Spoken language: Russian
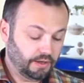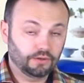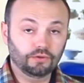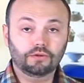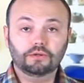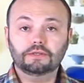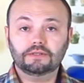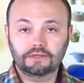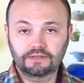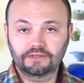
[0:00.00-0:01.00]
Но
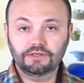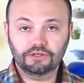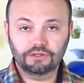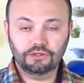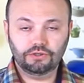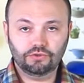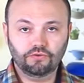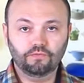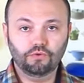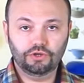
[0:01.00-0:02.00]
36
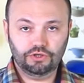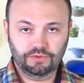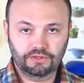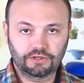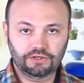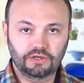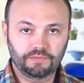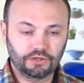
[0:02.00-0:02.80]
часов более чем достаточно для